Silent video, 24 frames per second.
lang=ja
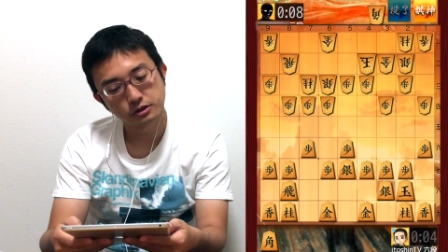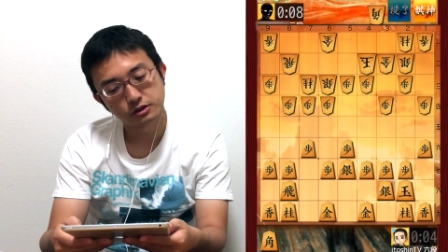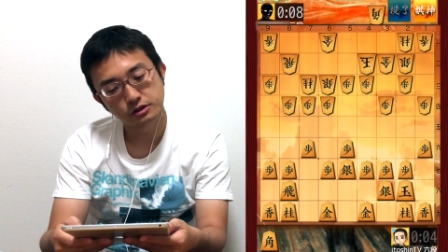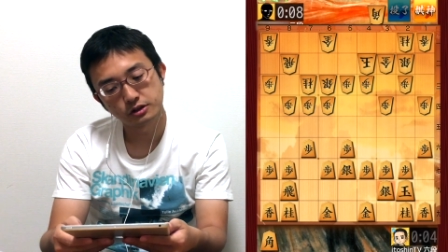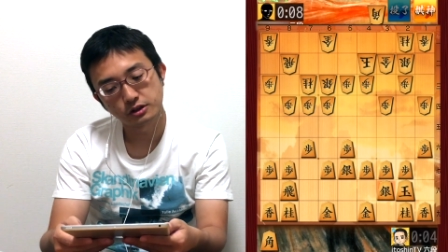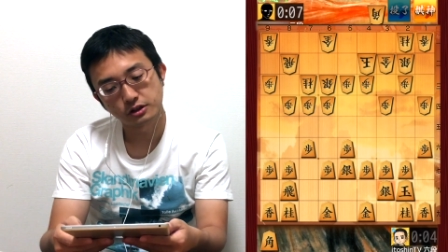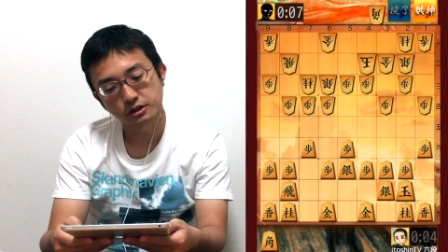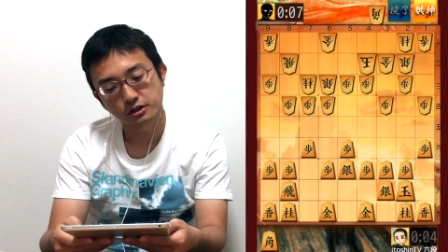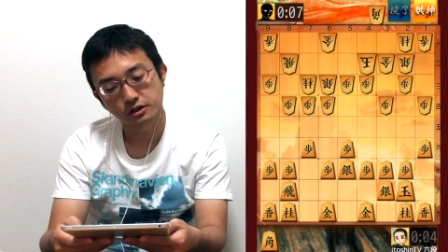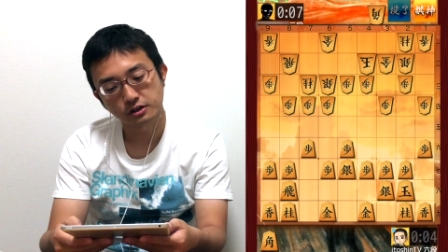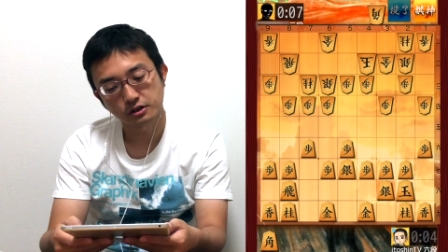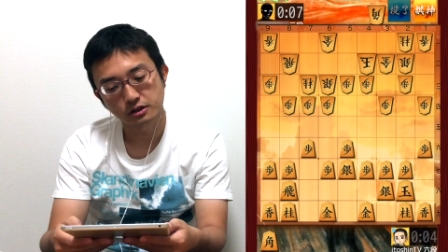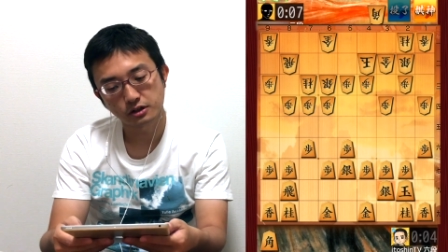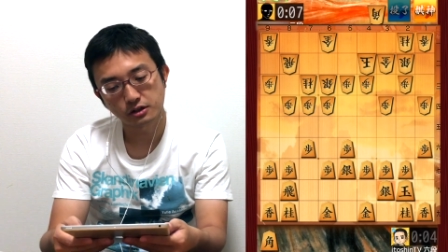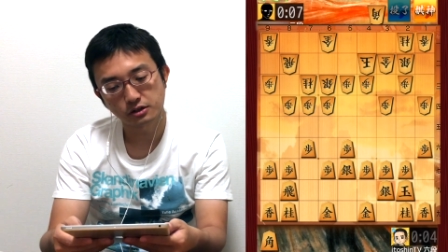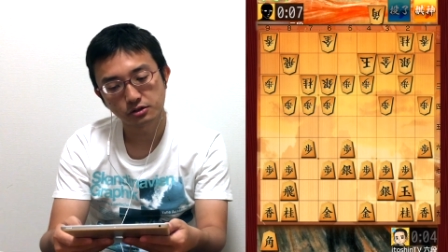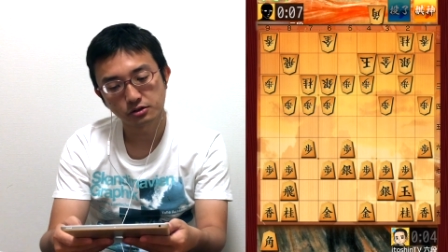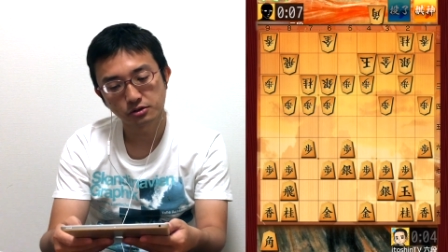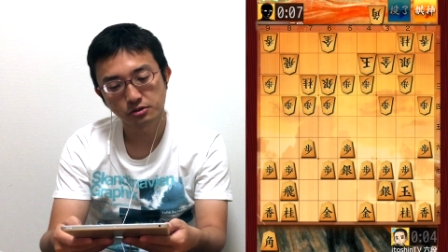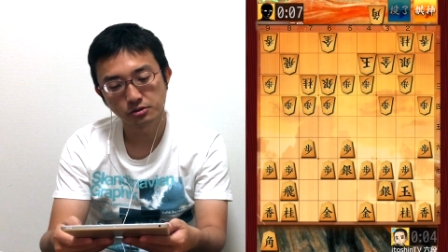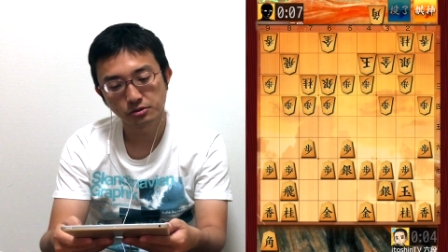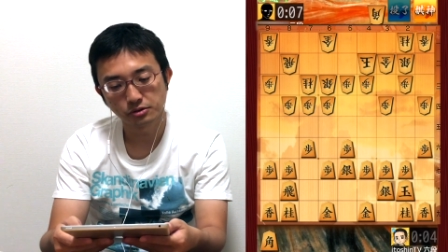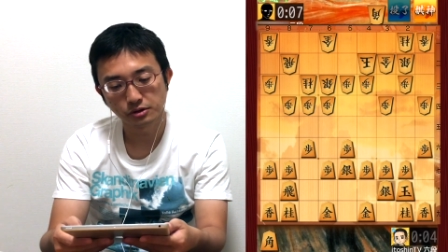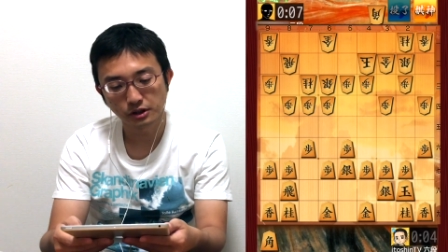せっか
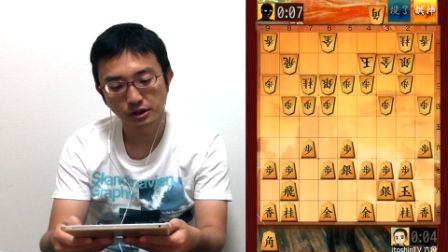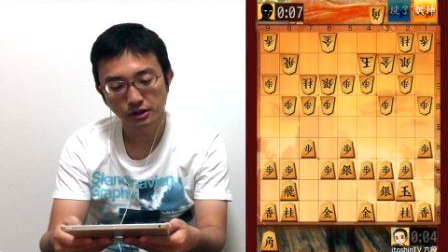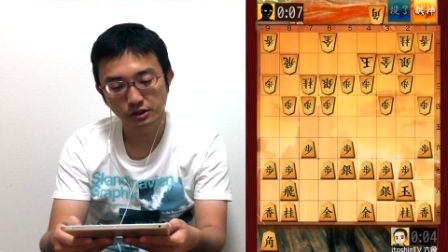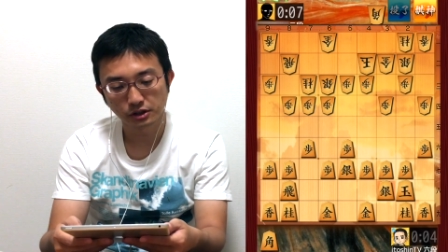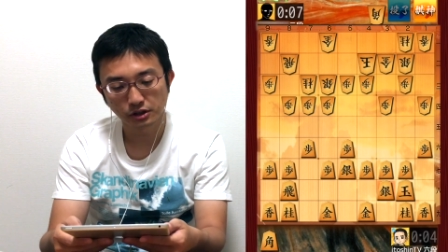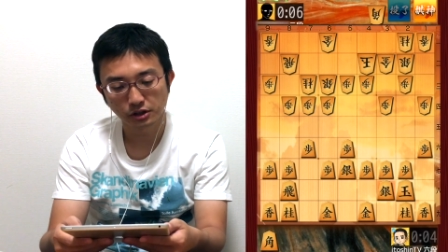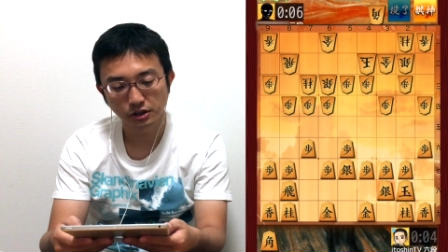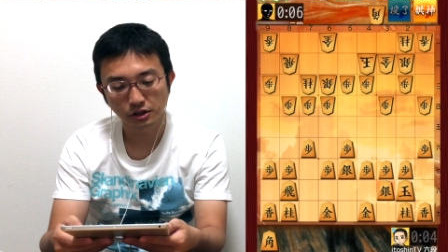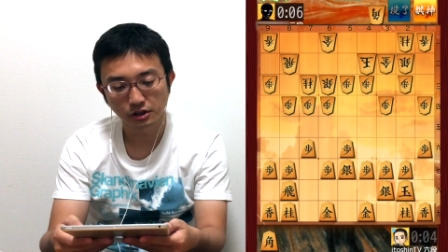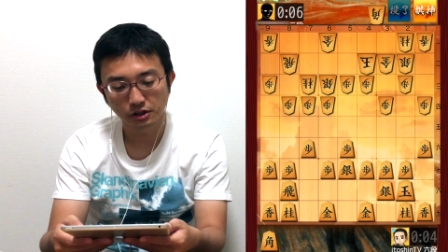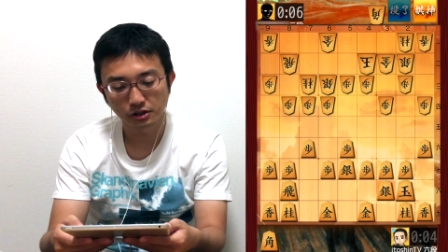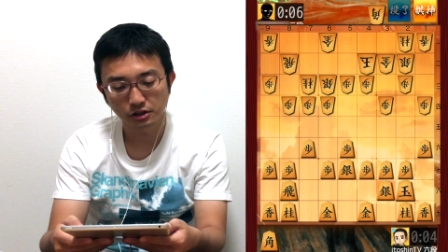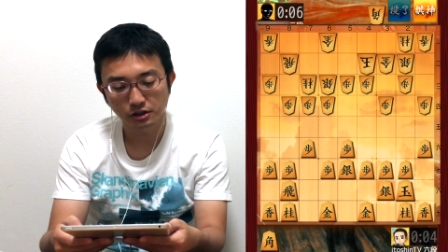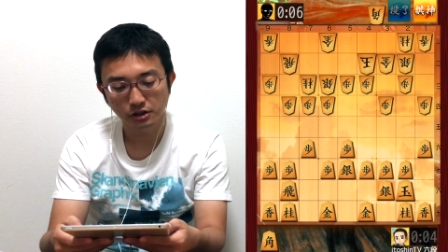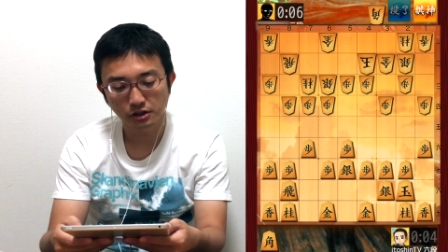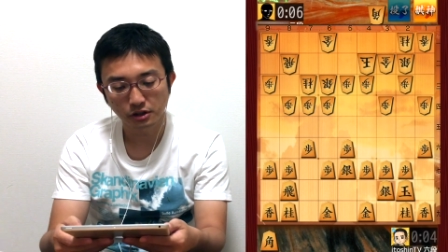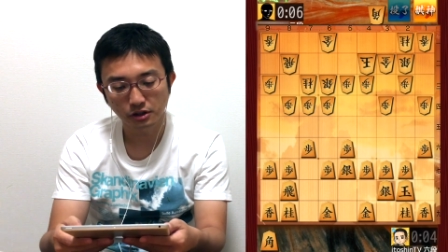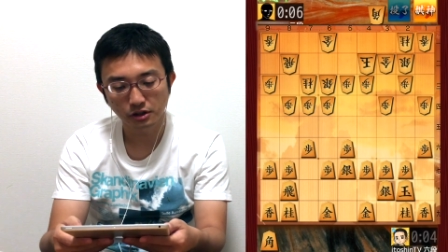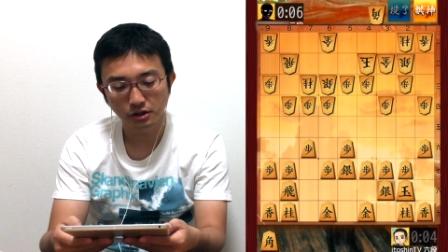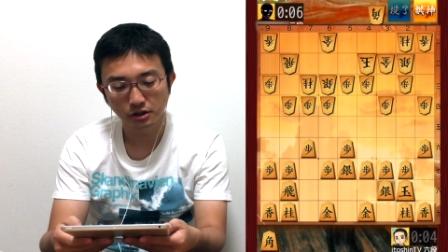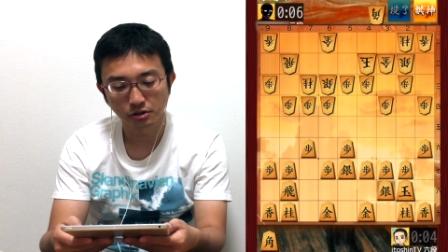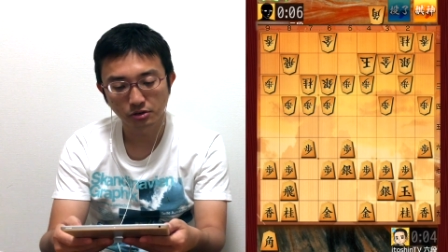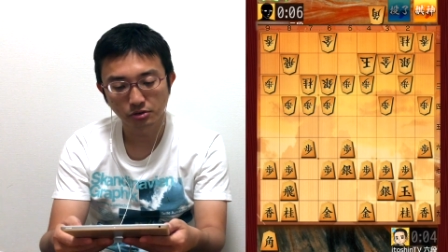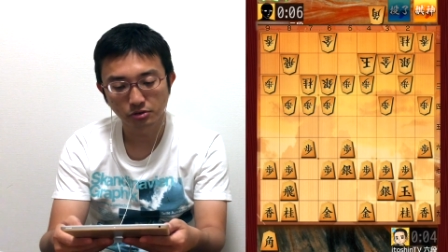く5七銀型
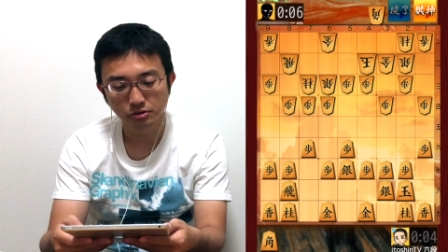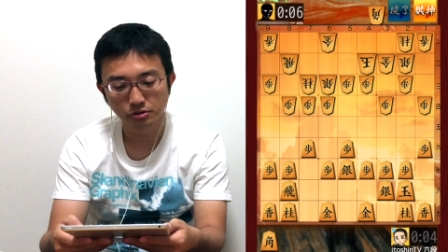だから